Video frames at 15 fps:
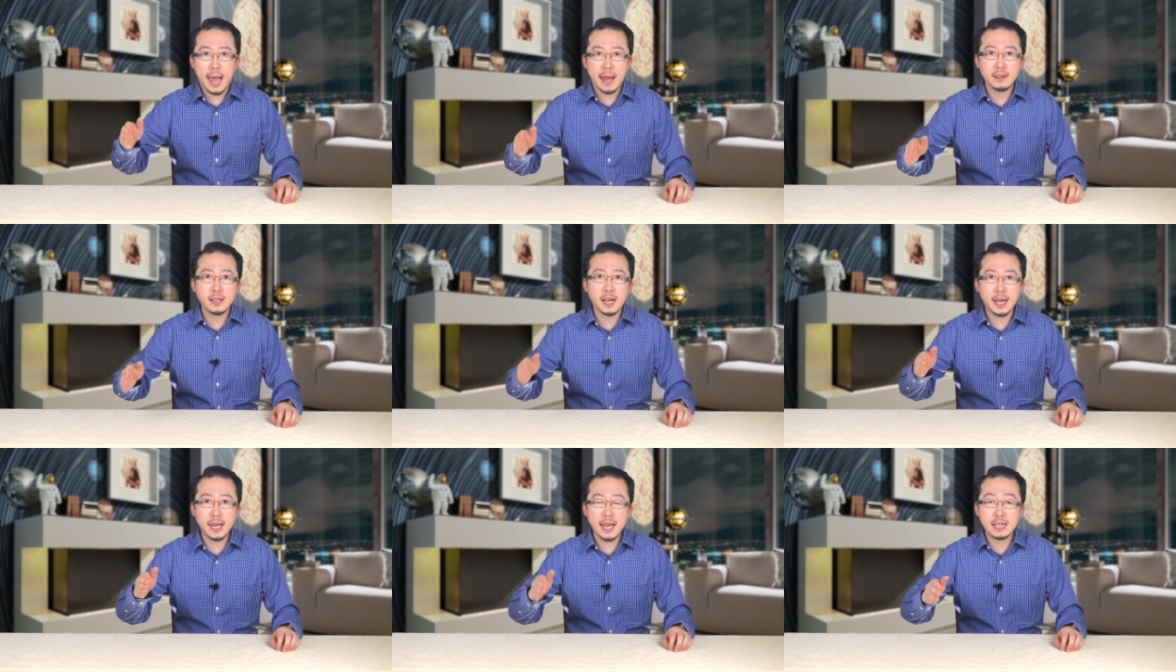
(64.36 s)
岸的
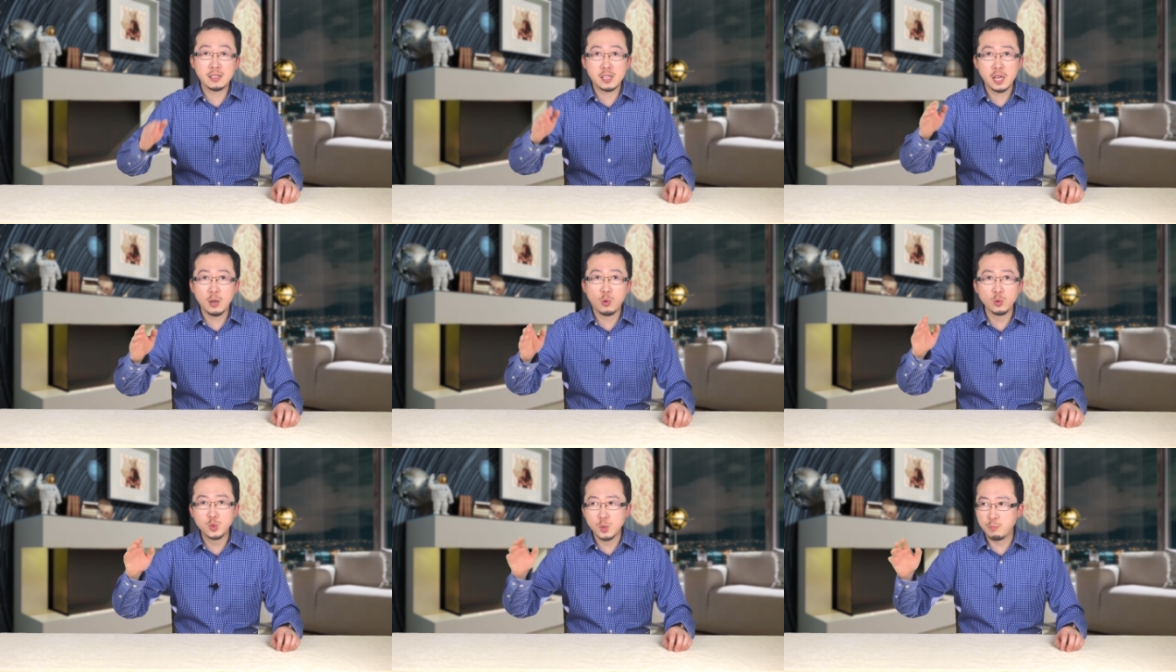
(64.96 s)
黑暗天
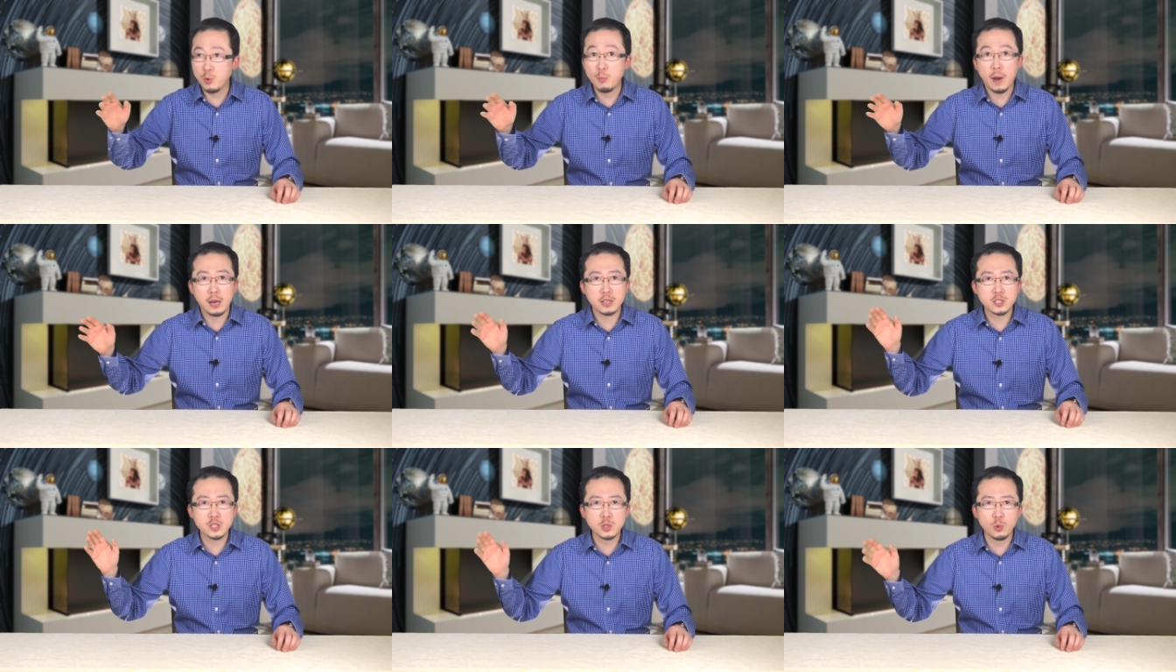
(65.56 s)
空就布满了
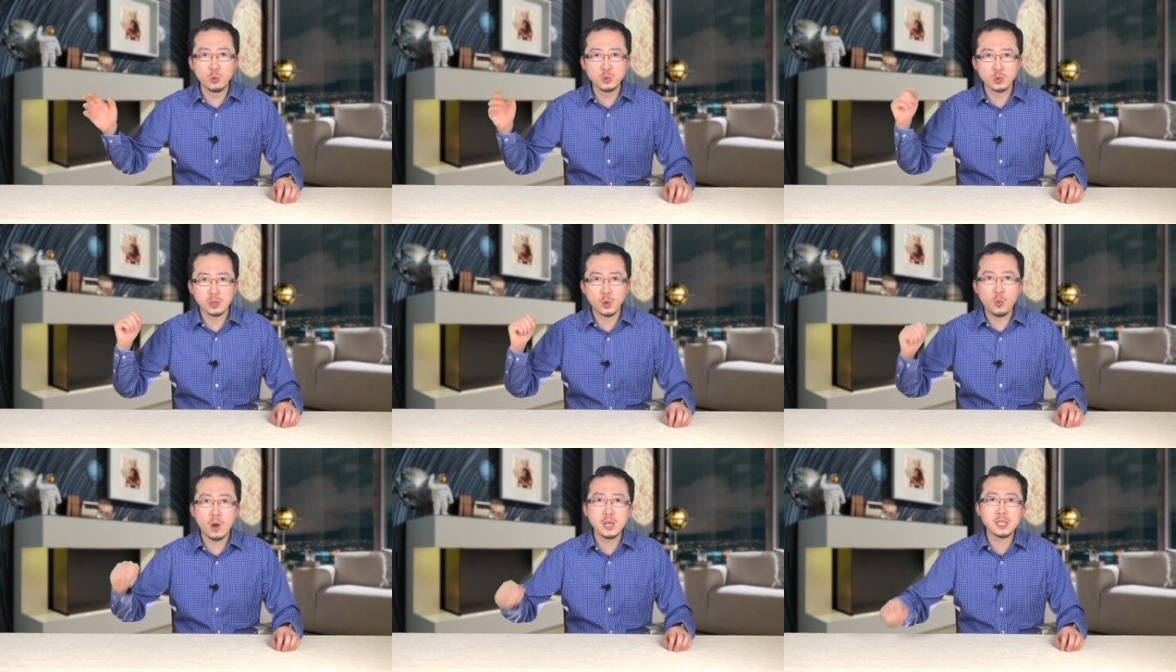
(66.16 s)
搜索的
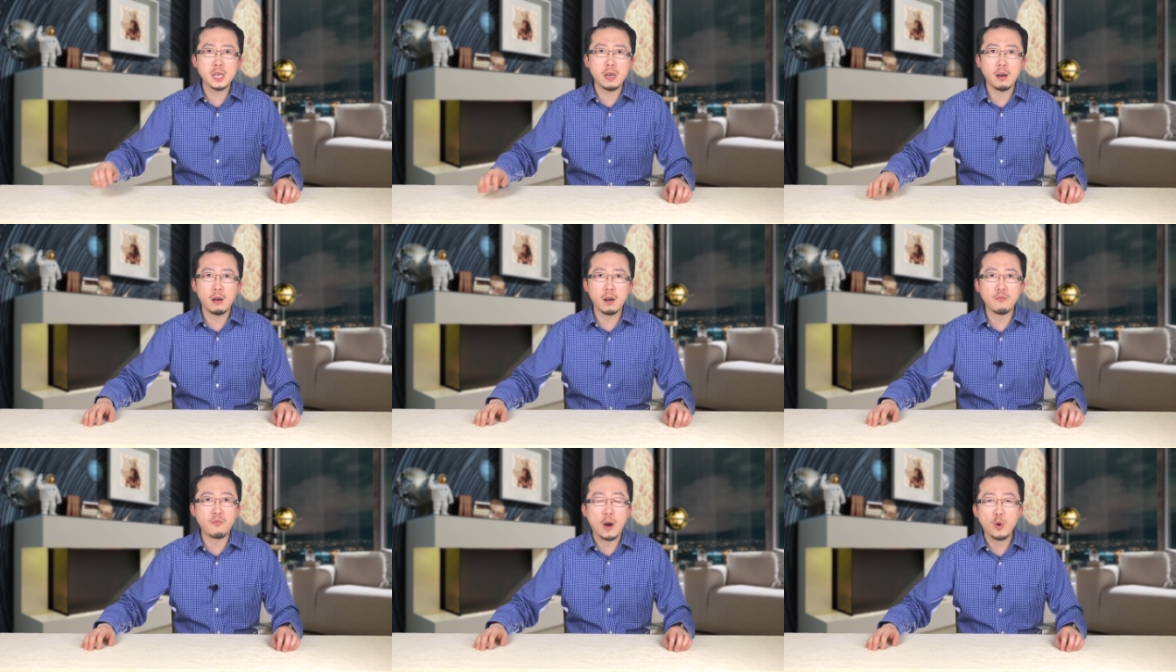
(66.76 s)
光线和
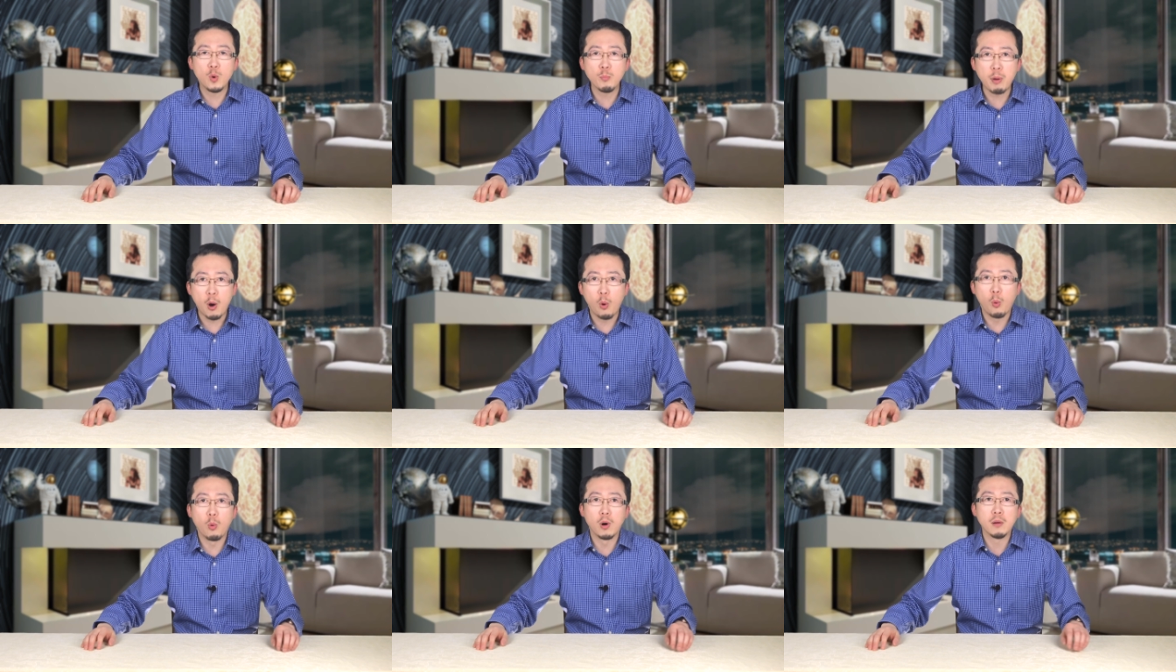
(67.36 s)
防空炮
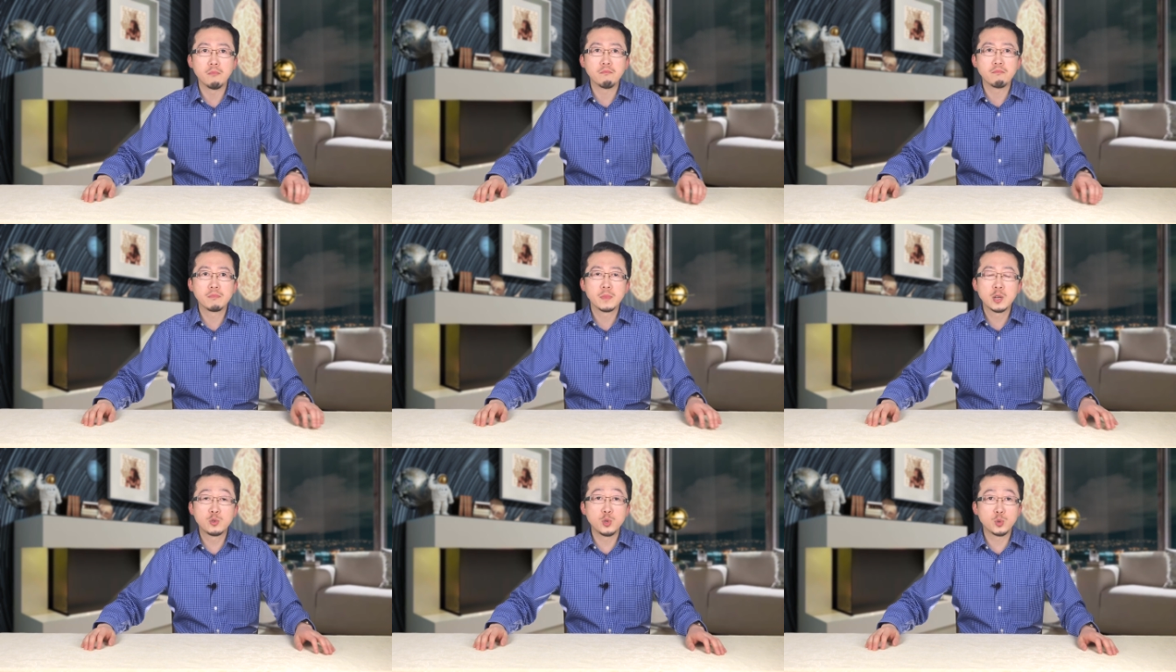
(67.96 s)
火。
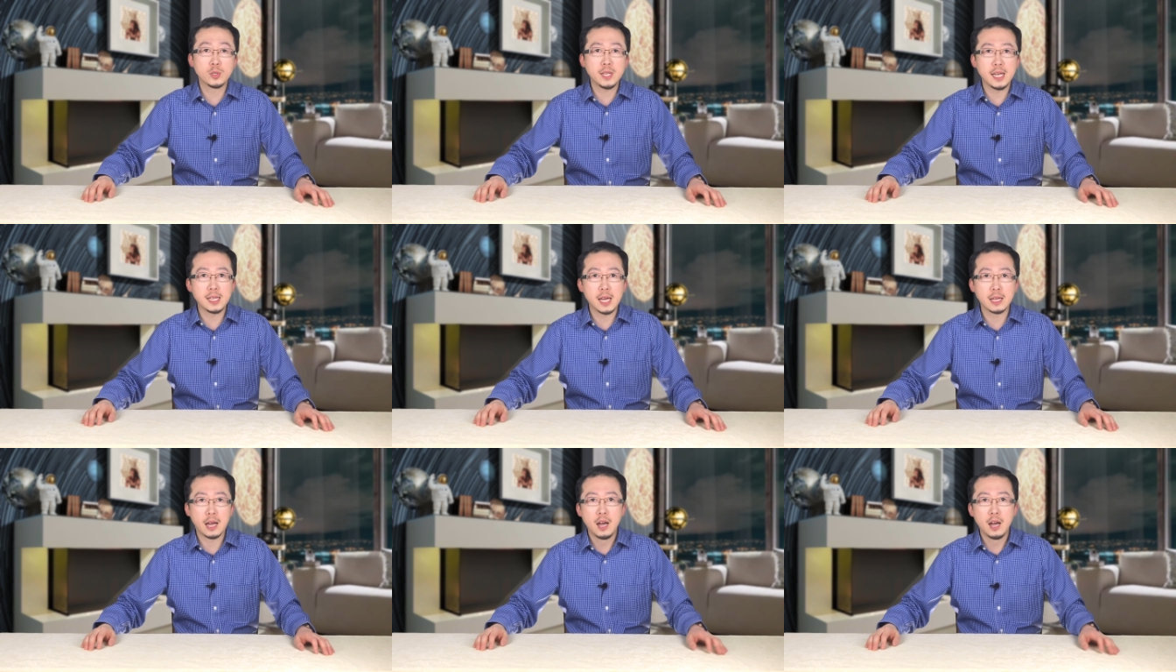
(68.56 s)
据说那天呢，